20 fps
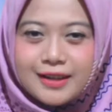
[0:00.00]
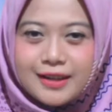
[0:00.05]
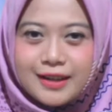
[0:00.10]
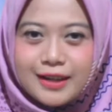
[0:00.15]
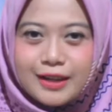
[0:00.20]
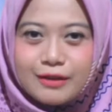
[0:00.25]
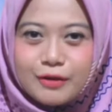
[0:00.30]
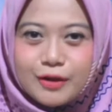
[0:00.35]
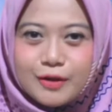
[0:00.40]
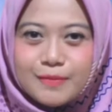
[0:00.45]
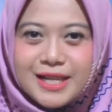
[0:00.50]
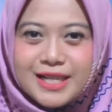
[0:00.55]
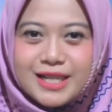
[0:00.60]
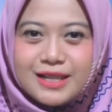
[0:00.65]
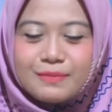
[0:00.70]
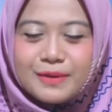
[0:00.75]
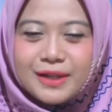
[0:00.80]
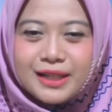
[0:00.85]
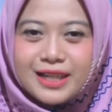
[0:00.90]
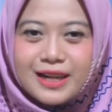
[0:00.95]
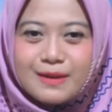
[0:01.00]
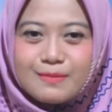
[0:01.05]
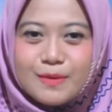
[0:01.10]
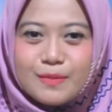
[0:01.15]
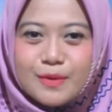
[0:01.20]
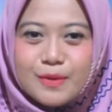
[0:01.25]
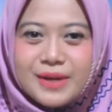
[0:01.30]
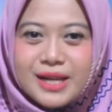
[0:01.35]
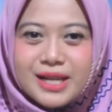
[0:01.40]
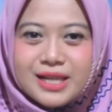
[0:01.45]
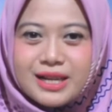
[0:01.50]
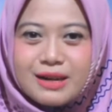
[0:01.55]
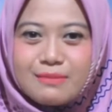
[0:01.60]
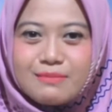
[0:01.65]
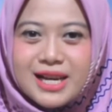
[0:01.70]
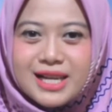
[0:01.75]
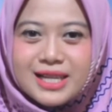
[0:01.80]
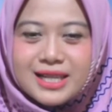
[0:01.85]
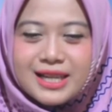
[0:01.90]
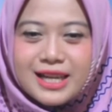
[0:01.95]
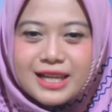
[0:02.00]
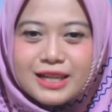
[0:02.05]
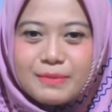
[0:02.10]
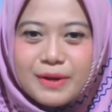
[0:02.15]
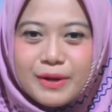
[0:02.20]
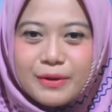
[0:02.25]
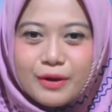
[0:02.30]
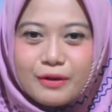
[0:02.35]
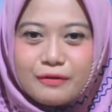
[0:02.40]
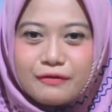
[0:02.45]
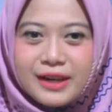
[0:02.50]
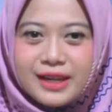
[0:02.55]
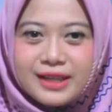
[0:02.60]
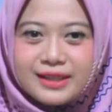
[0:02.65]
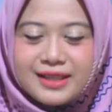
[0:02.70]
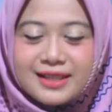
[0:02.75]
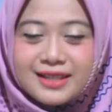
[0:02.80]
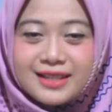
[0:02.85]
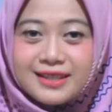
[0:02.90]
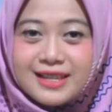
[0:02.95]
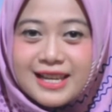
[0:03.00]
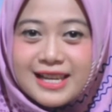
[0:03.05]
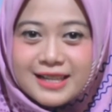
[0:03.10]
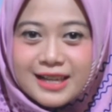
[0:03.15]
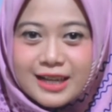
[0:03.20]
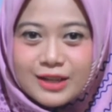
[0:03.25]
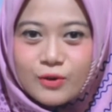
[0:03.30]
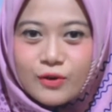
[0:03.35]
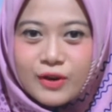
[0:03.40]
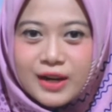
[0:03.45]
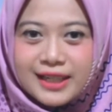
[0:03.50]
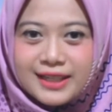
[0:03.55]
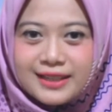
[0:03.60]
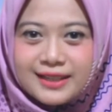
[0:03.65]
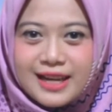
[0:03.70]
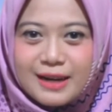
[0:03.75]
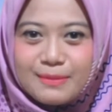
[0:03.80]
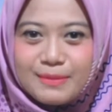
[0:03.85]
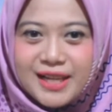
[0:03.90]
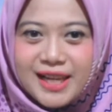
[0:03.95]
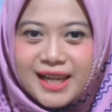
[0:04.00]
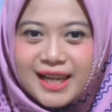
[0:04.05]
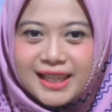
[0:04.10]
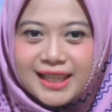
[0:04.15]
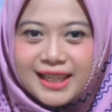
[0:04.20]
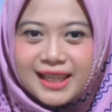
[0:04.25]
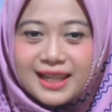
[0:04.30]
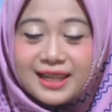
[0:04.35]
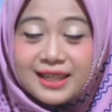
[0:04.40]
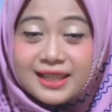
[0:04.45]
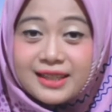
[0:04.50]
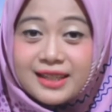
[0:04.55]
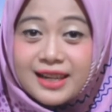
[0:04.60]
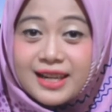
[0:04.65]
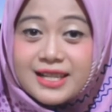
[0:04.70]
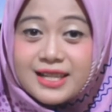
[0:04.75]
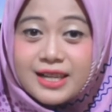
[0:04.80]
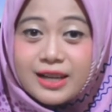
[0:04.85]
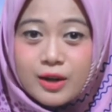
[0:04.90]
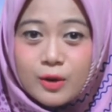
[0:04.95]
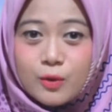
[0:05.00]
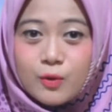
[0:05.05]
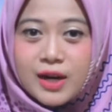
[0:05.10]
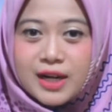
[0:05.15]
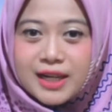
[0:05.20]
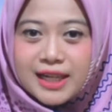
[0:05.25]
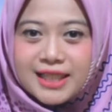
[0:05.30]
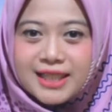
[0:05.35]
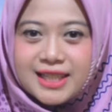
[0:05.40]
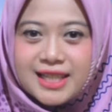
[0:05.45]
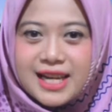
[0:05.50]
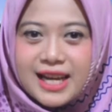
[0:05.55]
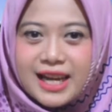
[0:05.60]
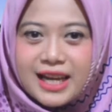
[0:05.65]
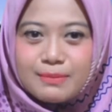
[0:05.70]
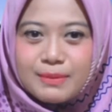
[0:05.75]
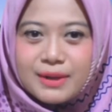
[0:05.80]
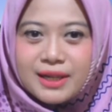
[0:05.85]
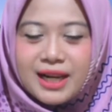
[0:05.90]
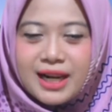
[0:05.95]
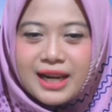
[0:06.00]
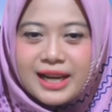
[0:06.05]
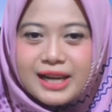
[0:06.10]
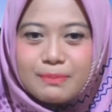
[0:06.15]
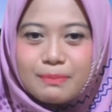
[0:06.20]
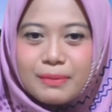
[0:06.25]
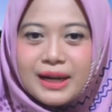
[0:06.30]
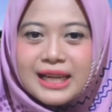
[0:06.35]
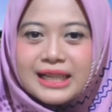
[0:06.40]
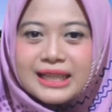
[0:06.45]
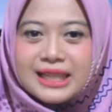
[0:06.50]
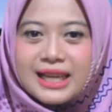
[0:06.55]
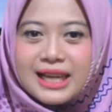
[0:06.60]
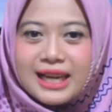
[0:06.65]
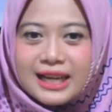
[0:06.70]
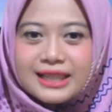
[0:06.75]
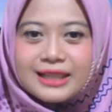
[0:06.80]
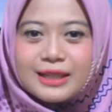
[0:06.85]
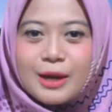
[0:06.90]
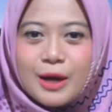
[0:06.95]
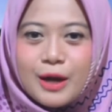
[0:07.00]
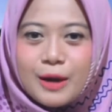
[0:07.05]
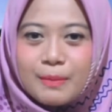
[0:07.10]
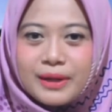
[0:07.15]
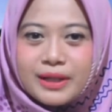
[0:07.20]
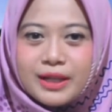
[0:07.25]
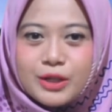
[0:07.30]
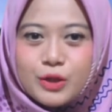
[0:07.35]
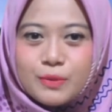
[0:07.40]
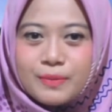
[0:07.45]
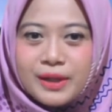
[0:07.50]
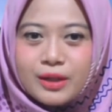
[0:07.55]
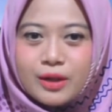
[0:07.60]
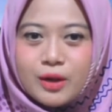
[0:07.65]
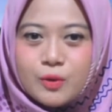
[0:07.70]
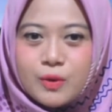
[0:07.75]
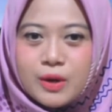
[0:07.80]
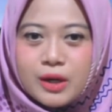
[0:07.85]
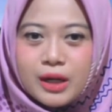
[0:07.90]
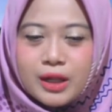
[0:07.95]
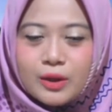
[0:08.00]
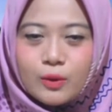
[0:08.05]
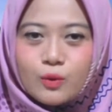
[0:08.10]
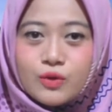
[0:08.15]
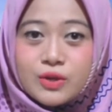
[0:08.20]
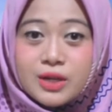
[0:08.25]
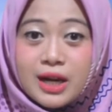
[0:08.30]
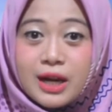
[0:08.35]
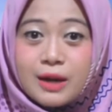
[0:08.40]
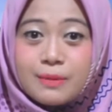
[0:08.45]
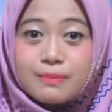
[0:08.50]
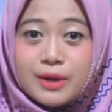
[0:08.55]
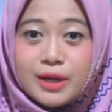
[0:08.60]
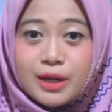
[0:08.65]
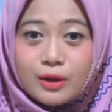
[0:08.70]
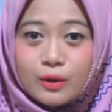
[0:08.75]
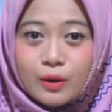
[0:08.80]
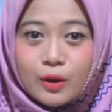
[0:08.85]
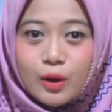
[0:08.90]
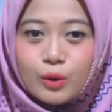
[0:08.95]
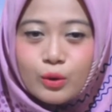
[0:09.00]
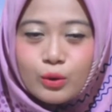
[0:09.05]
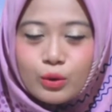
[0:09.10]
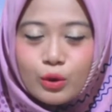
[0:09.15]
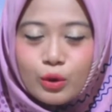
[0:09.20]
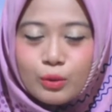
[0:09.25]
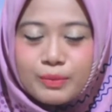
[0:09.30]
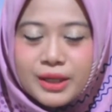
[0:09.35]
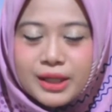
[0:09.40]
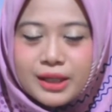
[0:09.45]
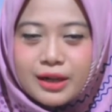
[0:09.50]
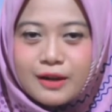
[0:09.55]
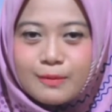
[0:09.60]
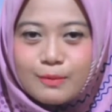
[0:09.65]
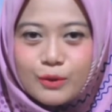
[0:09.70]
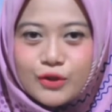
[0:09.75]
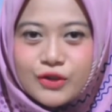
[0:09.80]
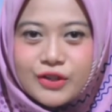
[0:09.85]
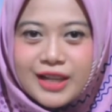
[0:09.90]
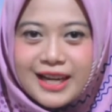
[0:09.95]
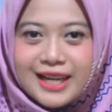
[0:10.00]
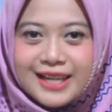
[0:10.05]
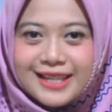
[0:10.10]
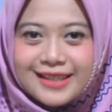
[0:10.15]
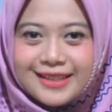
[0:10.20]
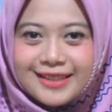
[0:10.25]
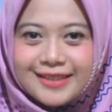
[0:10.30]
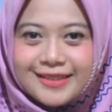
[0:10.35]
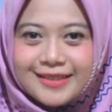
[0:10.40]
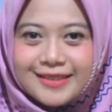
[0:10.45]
Informasi pertama pemirsa Basnas Microfinance Desa Sukainda meningkatkan literasi keuangan dengan menggelar pelatihan manajemen keuangan usaha mikro untuk mitra mustahik.